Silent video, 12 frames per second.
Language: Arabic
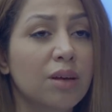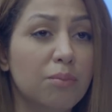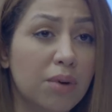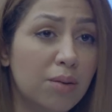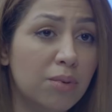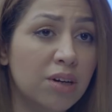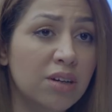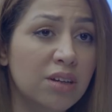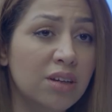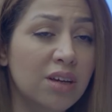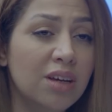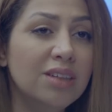بابا
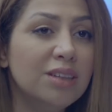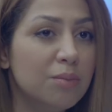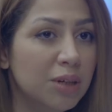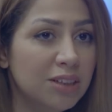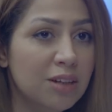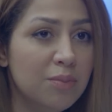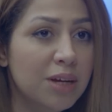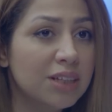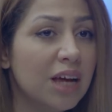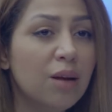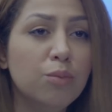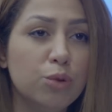انت بعت البيت
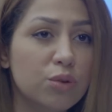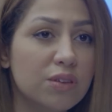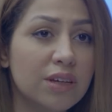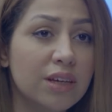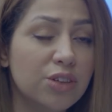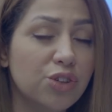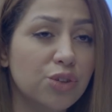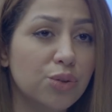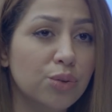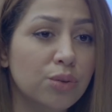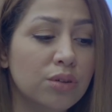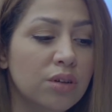على مود وصيه جدو
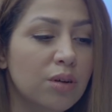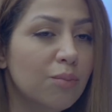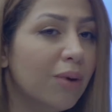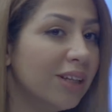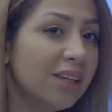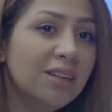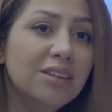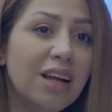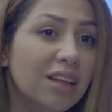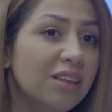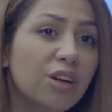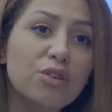بعدين انت
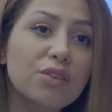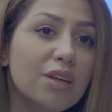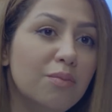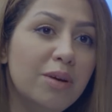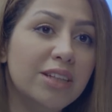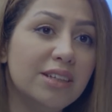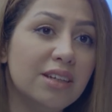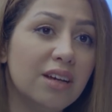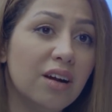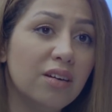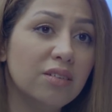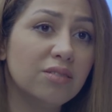عندك نص البيت هنا